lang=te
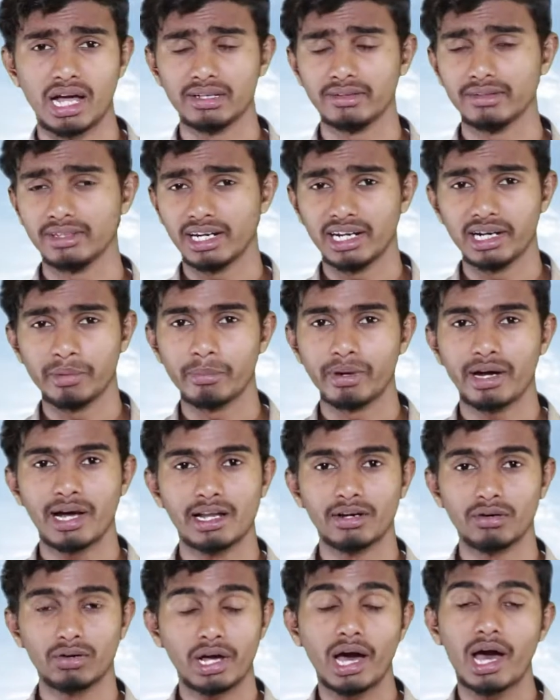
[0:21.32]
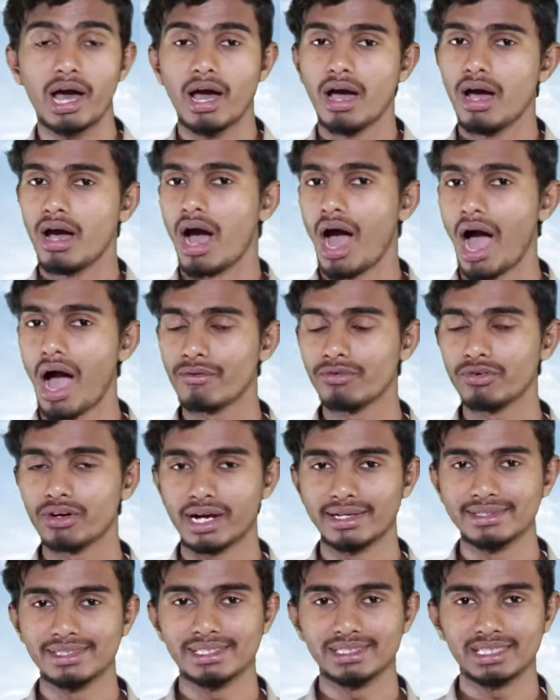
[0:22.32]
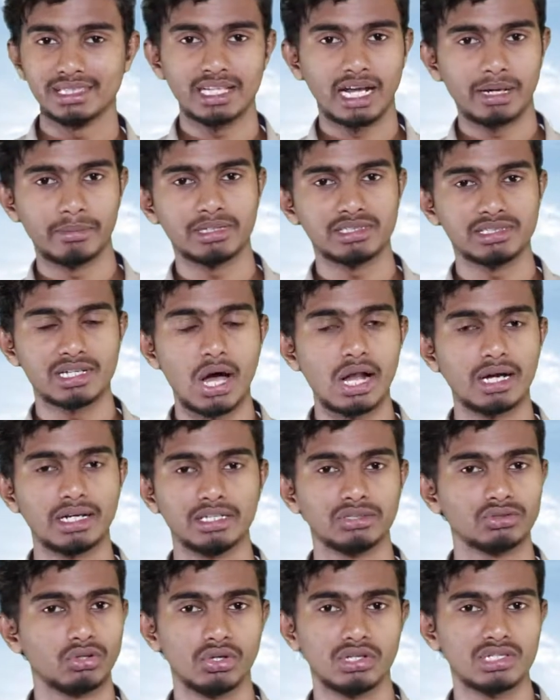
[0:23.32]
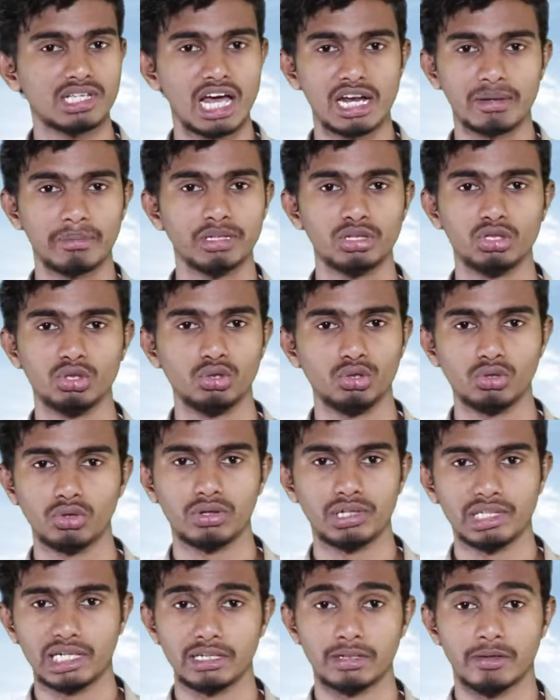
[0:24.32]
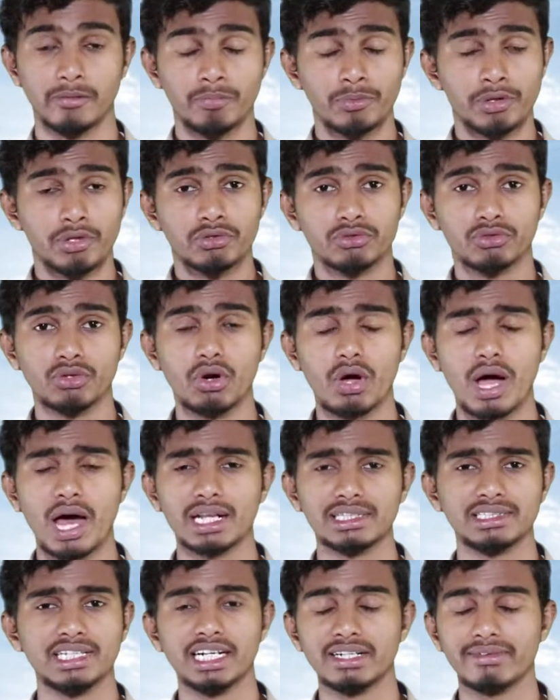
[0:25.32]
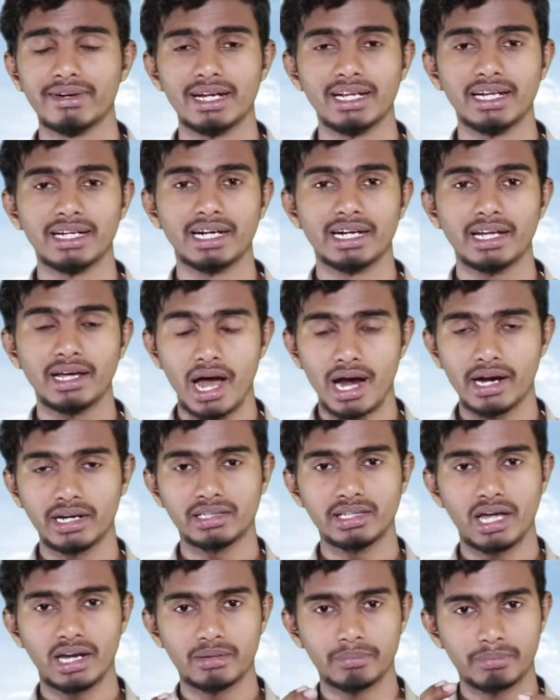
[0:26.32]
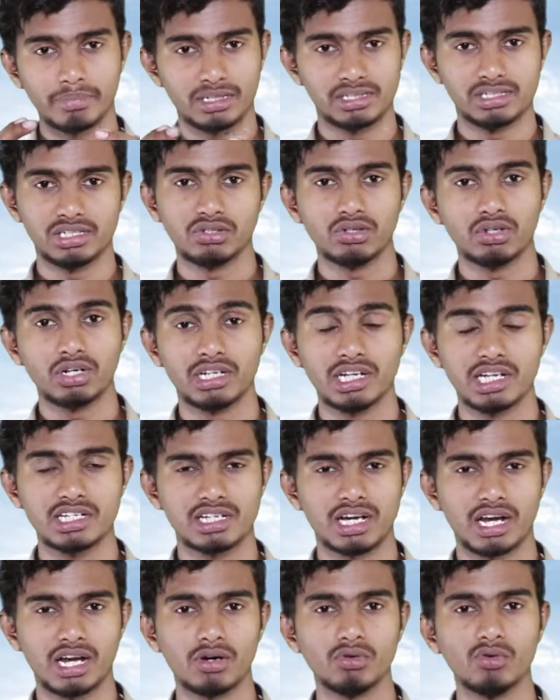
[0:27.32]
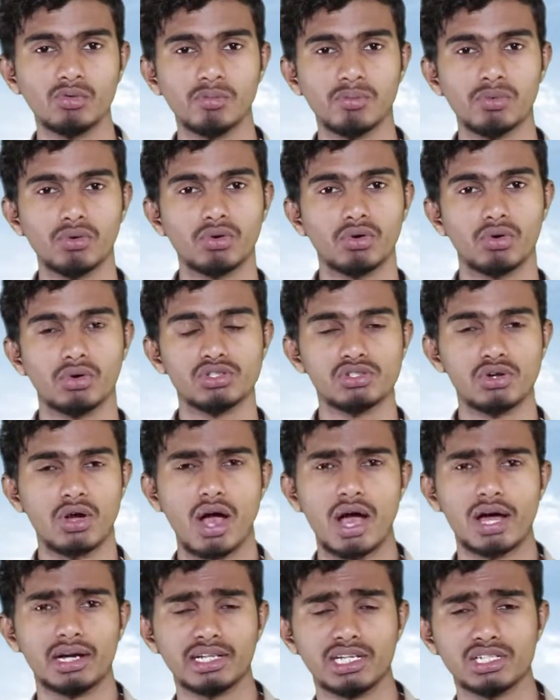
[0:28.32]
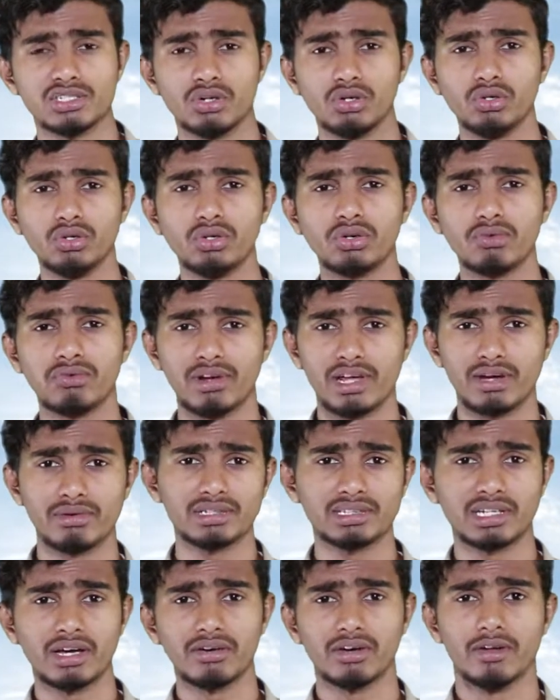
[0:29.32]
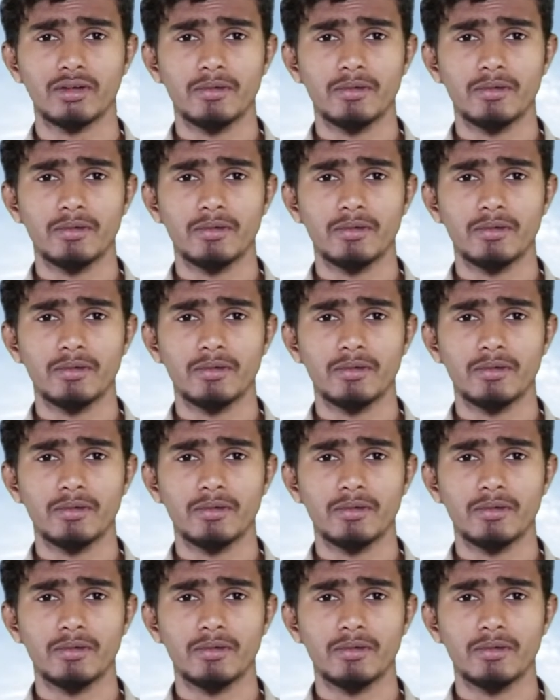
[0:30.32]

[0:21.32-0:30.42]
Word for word: అదేవిధంగా నిమ్మకాయలు కూడా హాఫ్ కట్ చేసి దాని మీద సాల్ట్ వేసుకొని చాలామంది తింటూ ఉంటారు సో అలా చేయడం వల్ల ఏంటంటే అంటే దాని ప్రజెంట్ ఉన్న టేస్ట్ కన్నా ఉప్పు కొంచెం ఆ టేస్ట్ రెండు ఫ్లేవర్స్